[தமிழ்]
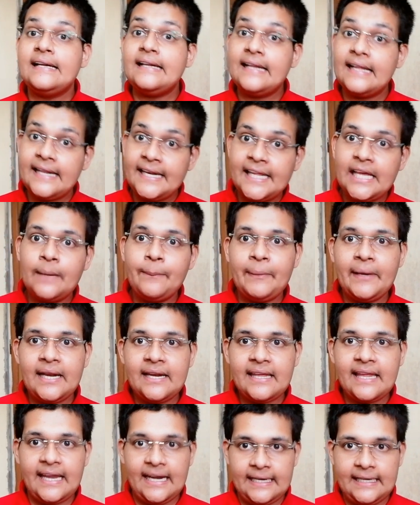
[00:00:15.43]
நிறைய
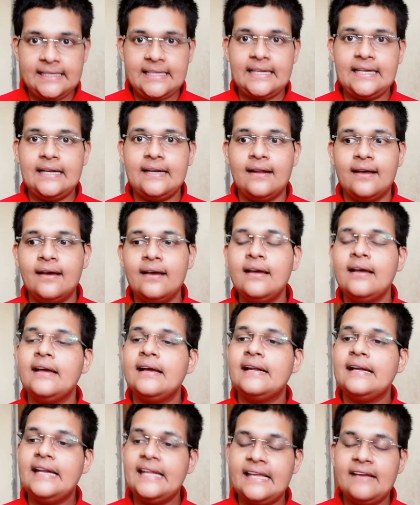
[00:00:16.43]
பேர் கேட்டது என்னன்னா
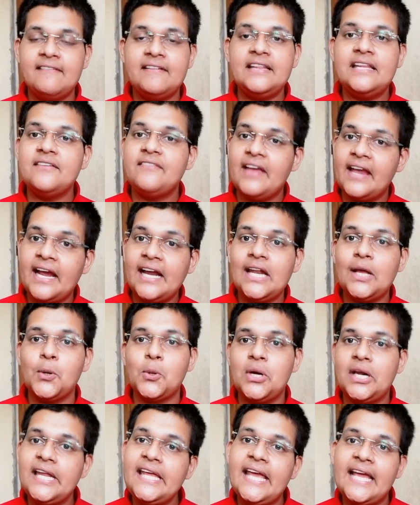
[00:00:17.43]
நீங்கள் வந்து வெங்கல
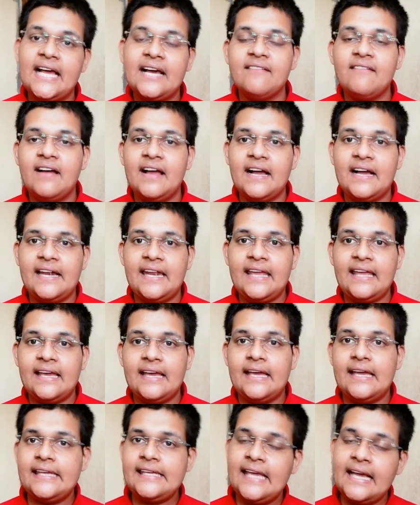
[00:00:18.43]
உருளி எங்கே வாங்குறீங்க
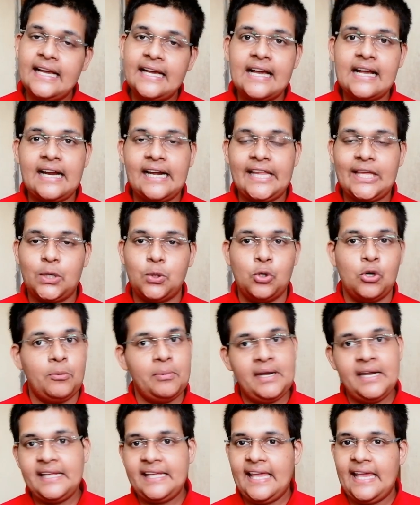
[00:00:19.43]
எங்கே கிடைக்கும்
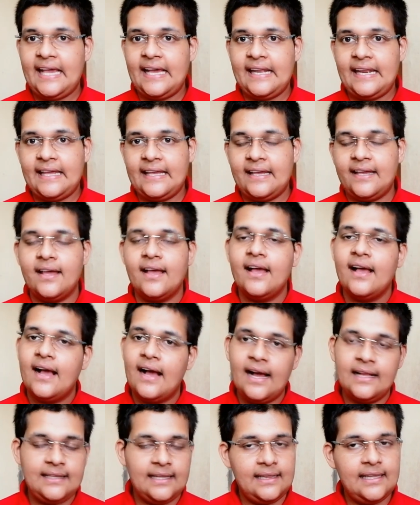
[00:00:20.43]
அப்படின்னு கேட்குறீங்க
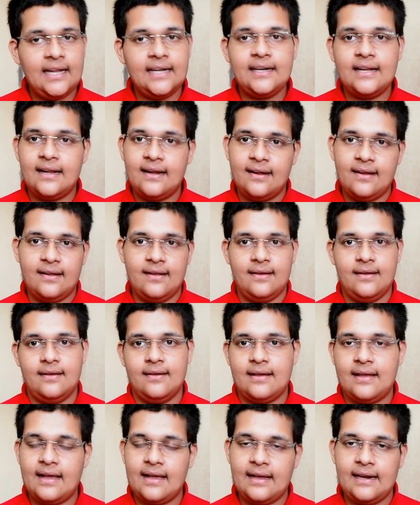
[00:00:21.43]
அதெல்லாம் நான்
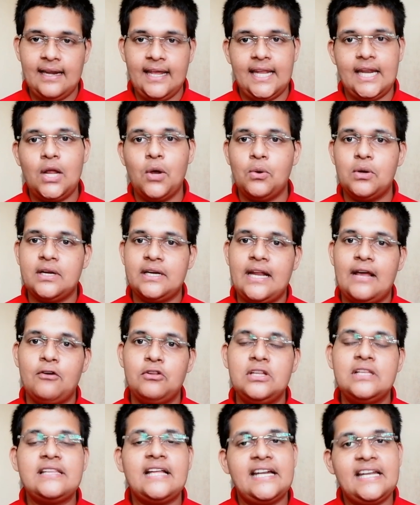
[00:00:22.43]
கிளியராக உங்களுக்கு நான்
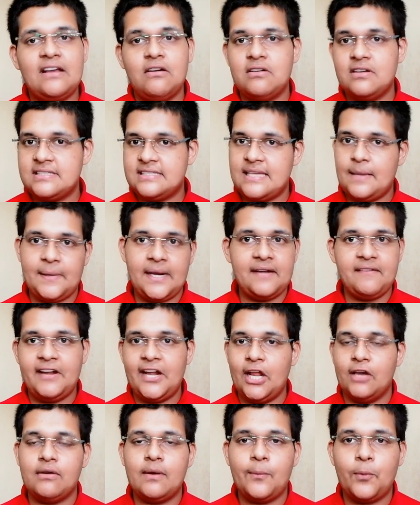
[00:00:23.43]
வந்து தனியாக ஒரு செப்பரேட்
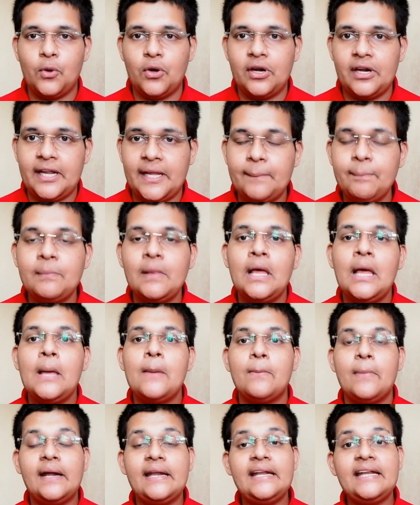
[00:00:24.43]
வீடியோவாக போடுறேன்
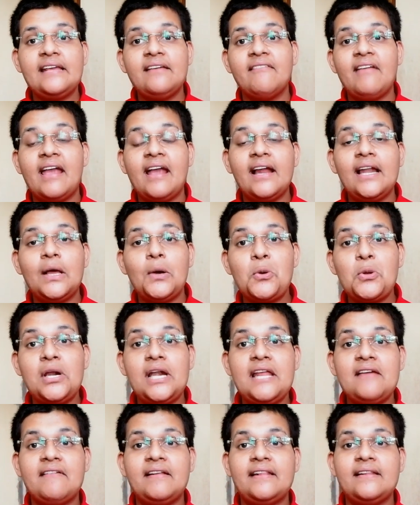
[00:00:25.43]
பட் இன்னைக்கு வெங்கல
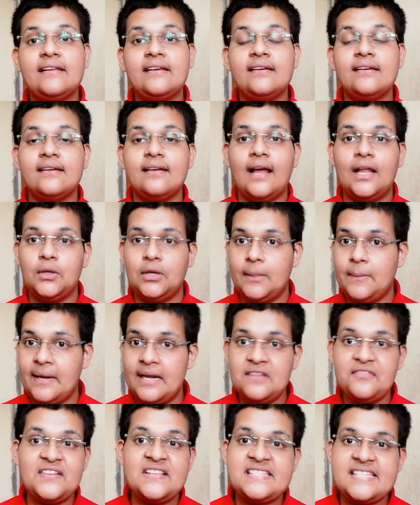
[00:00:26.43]
உருளி வந்து அதோட
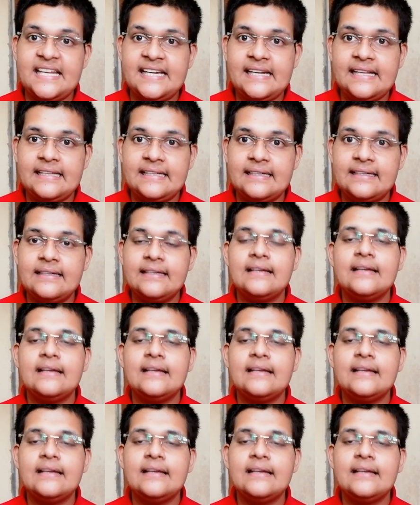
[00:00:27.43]
பெனிஃபிட்ஸ் என்னது